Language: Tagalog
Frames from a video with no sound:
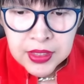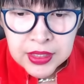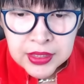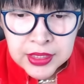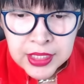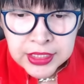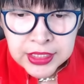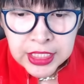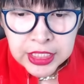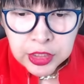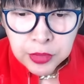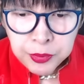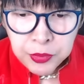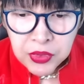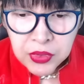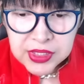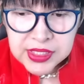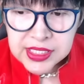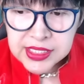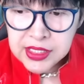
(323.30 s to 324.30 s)
Nandito po
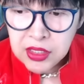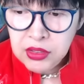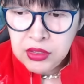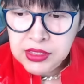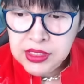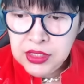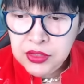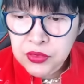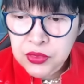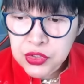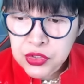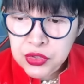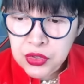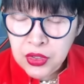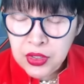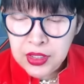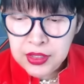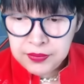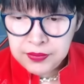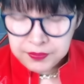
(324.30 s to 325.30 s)
kasi sa
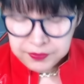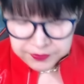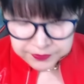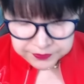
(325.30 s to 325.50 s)
Constitution